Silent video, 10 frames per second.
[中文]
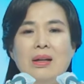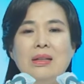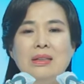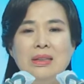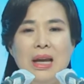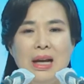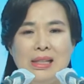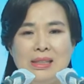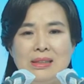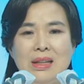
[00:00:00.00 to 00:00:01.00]
临界也
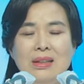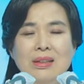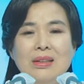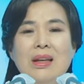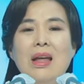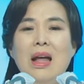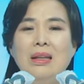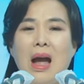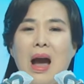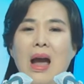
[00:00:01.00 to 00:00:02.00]
是一样。
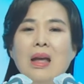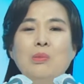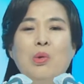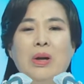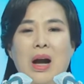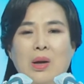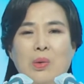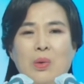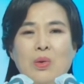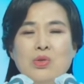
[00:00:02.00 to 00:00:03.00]
蒙恩
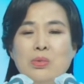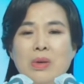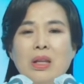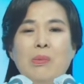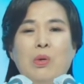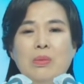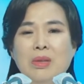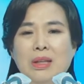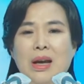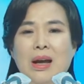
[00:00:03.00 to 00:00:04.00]
点的时候，做什么
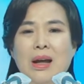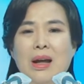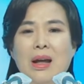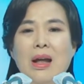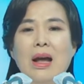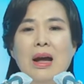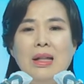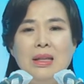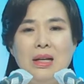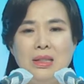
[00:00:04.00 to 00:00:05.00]
都会幸福
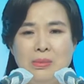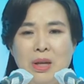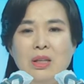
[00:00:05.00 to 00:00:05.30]
充满。